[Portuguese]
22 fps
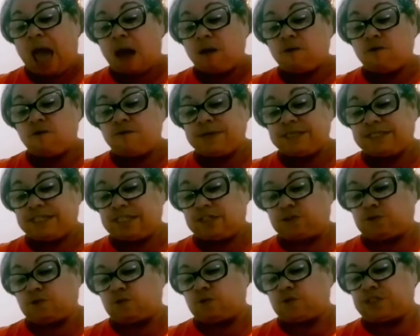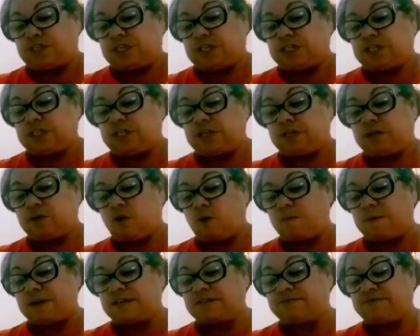Algumas indústrias,
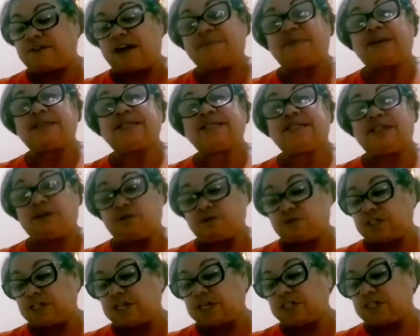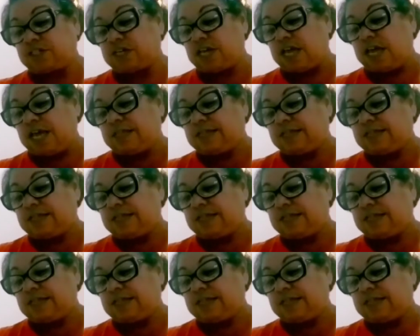como as farmacêuticas,